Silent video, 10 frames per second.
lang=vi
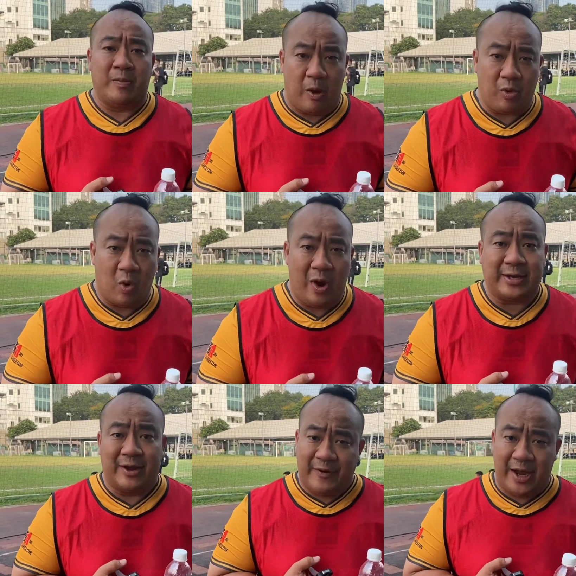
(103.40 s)
gìn giữ,
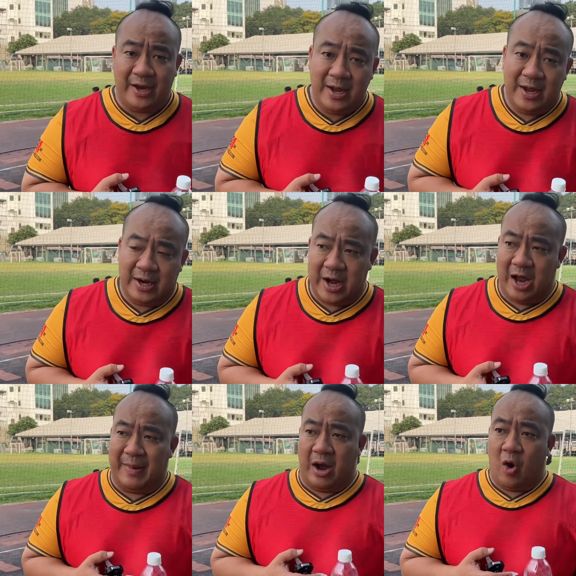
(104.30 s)
bảo vệ
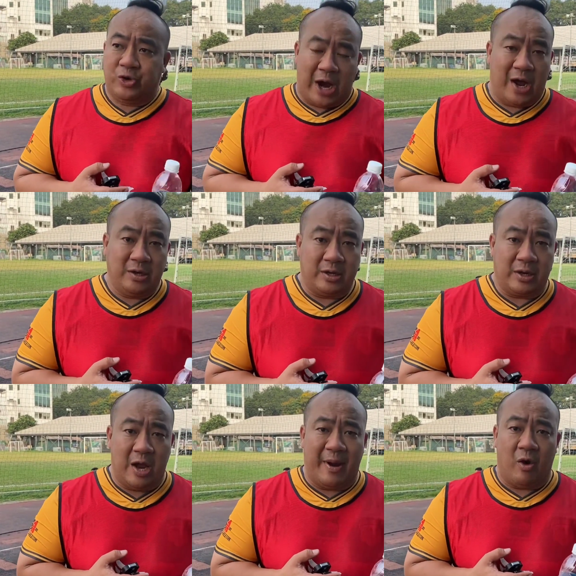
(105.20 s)
cẩn thận.
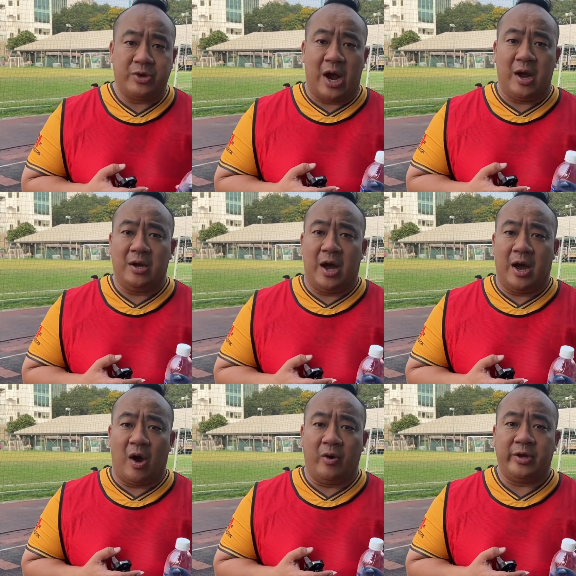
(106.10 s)
Với tôi,
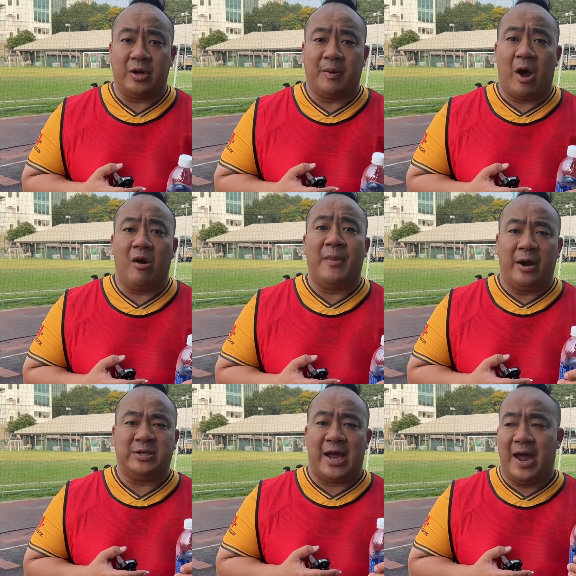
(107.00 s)
cuộc sống hiện
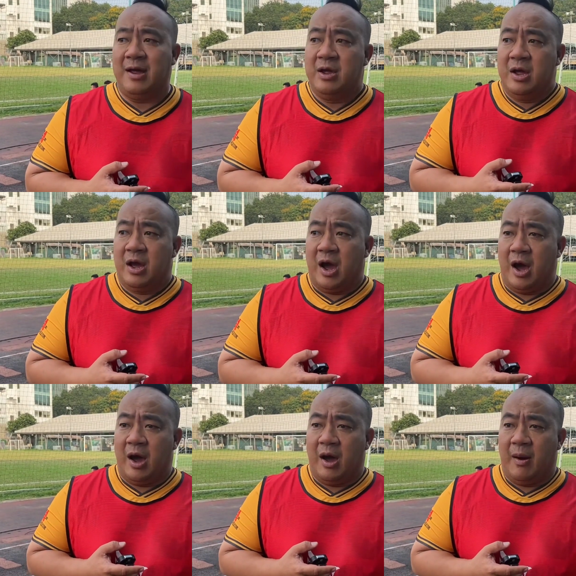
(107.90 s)
tại là một màu
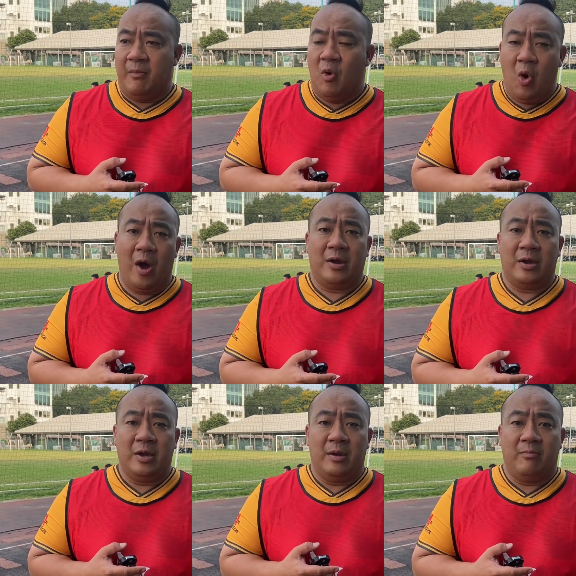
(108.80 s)
hồng, Hiếu Hiền
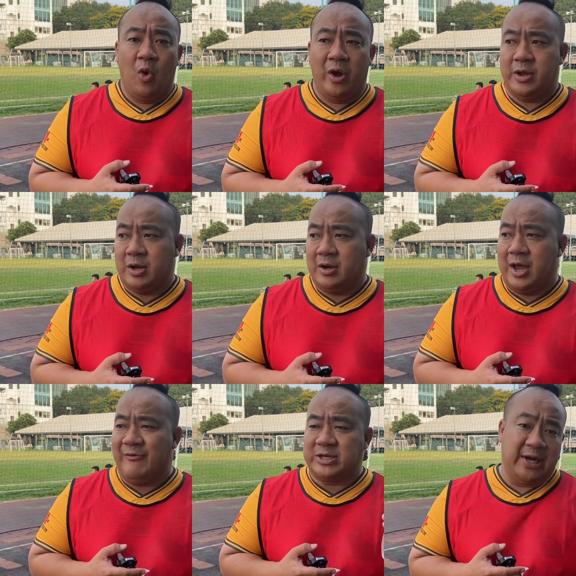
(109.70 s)
chia sẻ.
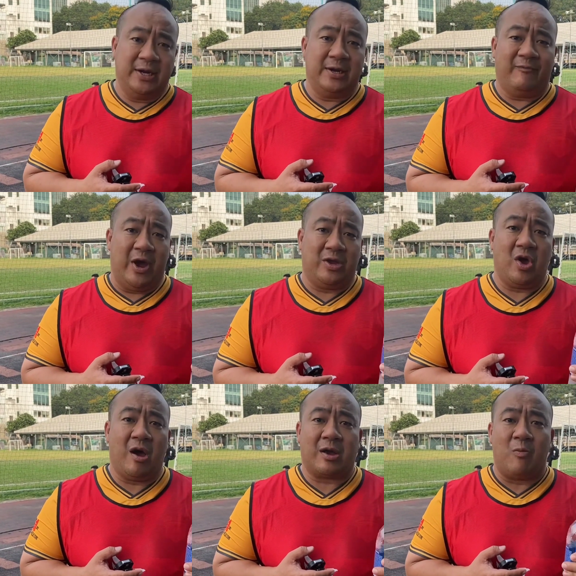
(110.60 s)

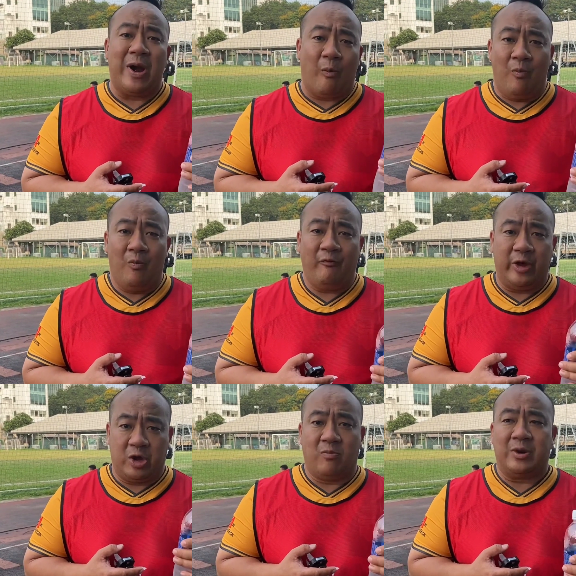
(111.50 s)
Khi nói về việc
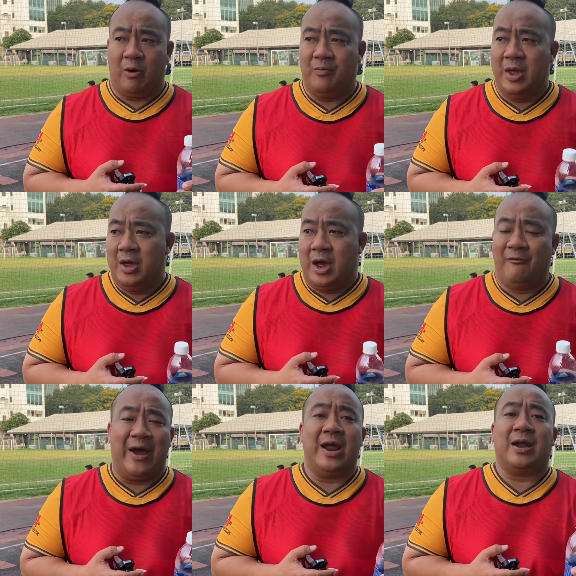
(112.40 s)
vợ từng vướng
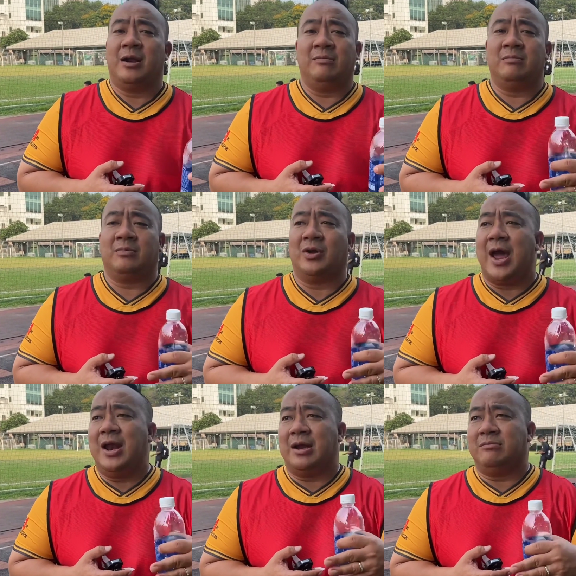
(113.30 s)
vào nhiều ồn
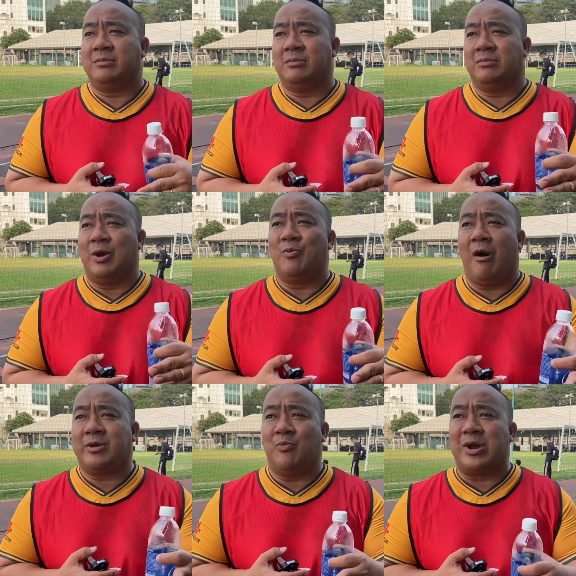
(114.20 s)
ào, Hiếu Hiền
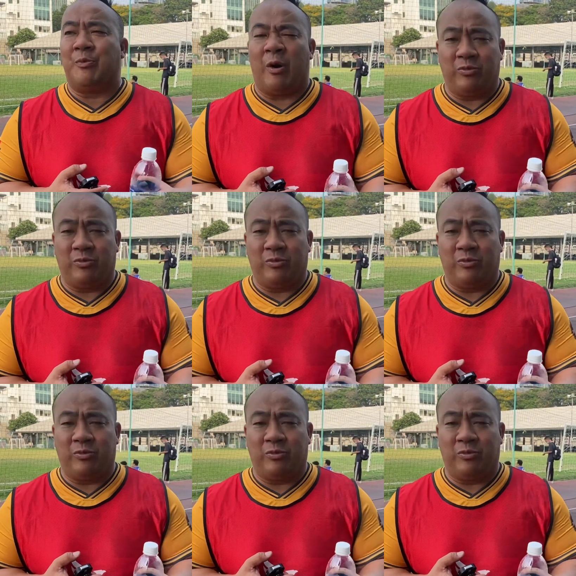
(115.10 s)
cho biết